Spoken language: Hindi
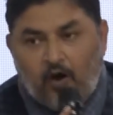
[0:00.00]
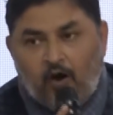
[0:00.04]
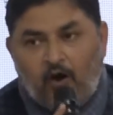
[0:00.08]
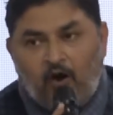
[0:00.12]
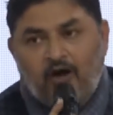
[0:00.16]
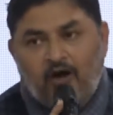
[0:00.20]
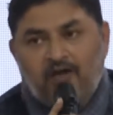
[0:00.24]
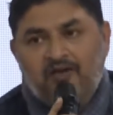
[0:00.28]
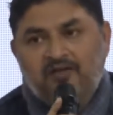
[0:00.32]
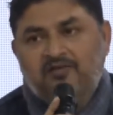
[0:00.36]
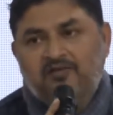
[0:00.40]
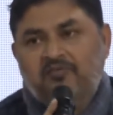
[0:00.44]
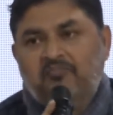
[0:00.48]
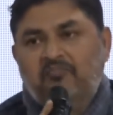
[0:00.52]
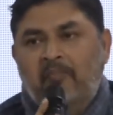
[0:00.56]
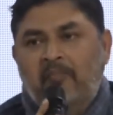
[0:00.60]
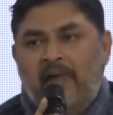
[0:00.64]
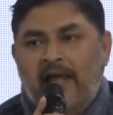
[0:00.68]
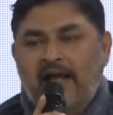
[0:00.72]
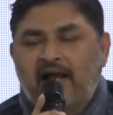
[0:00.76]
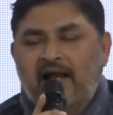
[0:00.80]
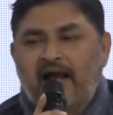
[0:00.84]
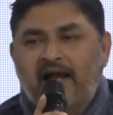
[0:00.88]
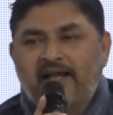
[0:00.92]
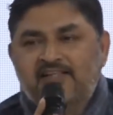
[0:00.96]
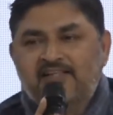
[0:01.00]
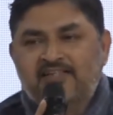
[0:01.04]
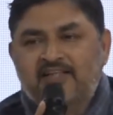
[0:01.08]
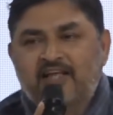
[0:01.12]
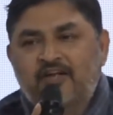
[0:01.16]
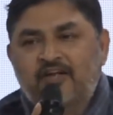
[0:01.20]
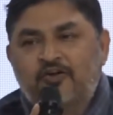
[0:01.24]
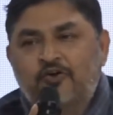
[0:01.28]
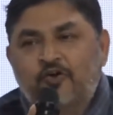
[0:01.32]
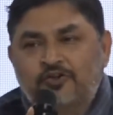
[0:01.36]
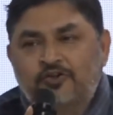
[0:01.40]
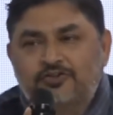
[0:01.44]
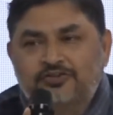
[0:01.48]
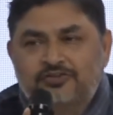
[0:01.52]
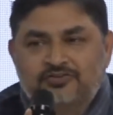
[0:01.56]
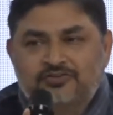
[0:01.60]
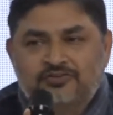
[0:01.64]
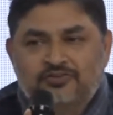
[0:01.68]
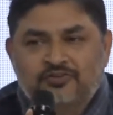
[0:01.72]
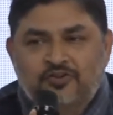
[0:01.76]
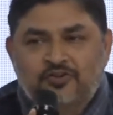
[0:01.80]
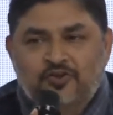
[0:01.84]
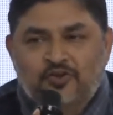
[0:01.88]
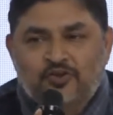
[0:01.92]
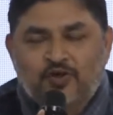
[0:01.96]
और महंगाई से रोज
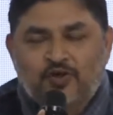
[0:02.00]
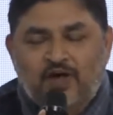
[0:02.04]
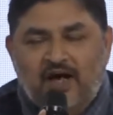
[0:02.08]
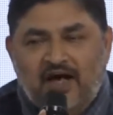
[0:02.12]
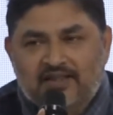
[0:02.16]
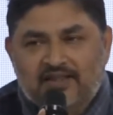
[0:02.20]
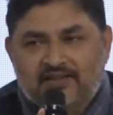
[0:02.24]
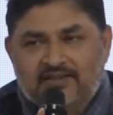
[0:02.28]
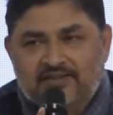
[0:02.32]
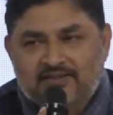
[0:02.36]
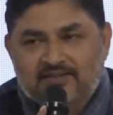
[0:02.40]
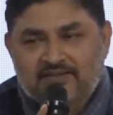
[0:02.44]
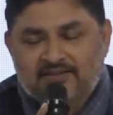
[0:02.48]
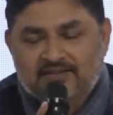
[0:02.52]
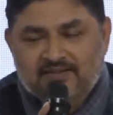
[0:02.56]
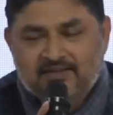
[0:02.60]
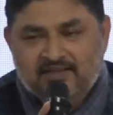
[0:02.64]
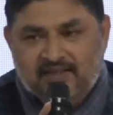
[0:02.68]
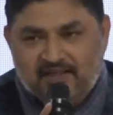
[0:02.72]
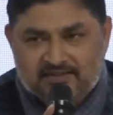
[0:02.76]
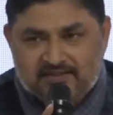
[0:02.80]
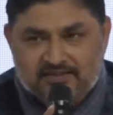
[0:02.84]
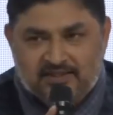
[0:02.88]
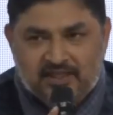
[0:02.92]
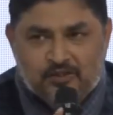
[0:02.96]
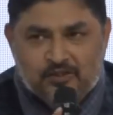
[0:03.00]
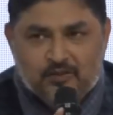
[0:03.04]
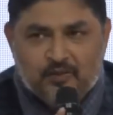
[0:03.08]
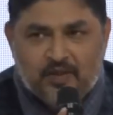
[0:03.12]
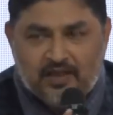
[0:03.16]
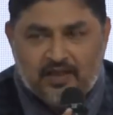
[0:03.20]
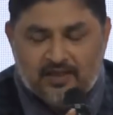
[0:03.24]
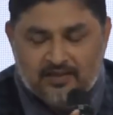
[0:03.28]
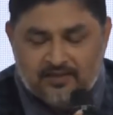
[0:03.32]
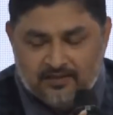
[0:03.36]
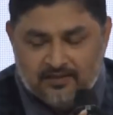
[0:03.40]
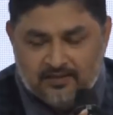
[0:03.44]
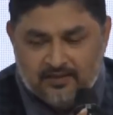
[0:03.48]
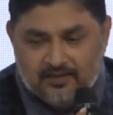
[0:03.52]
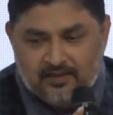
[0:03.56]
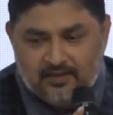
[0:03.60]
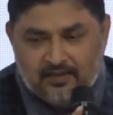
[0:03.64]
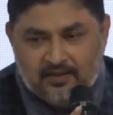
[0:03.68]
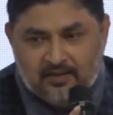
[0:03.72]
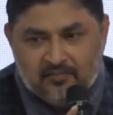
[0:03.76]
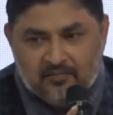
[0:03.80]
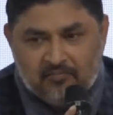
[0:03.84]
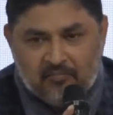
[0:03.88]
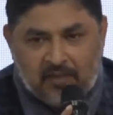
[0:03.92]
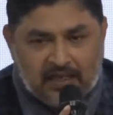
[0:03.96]
दो दो हाथ करता हुआ
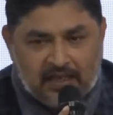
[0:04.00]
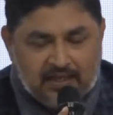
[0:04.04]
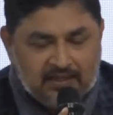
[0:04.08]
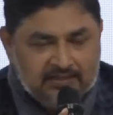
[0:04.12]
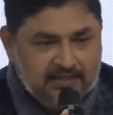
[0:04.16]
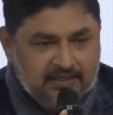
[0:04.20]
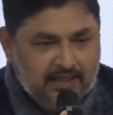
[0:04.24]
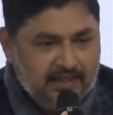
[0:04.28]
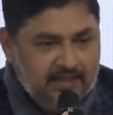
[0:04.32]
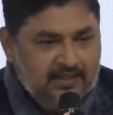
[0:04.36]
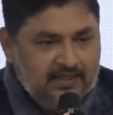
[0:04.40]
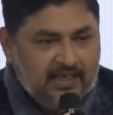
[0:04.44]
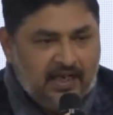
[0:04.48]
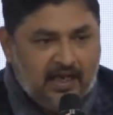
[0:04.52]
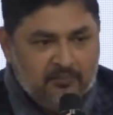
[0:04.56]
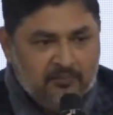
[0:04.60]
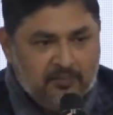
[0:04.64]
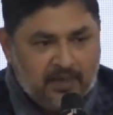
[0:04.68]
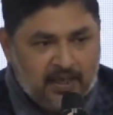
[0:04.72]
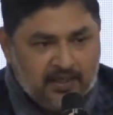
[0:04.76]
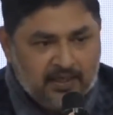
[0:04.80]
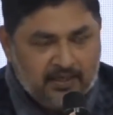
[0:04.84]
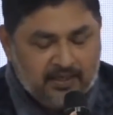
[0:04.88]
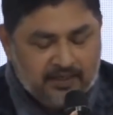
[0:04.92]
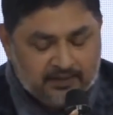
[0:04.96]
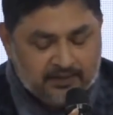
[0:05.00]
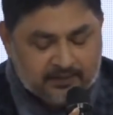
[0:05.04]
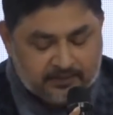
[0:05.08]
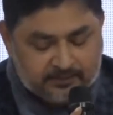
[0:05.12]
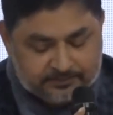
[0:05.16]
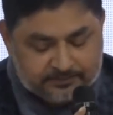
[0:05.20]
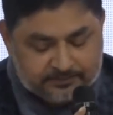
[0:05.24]
भारत का एक आम नागरिक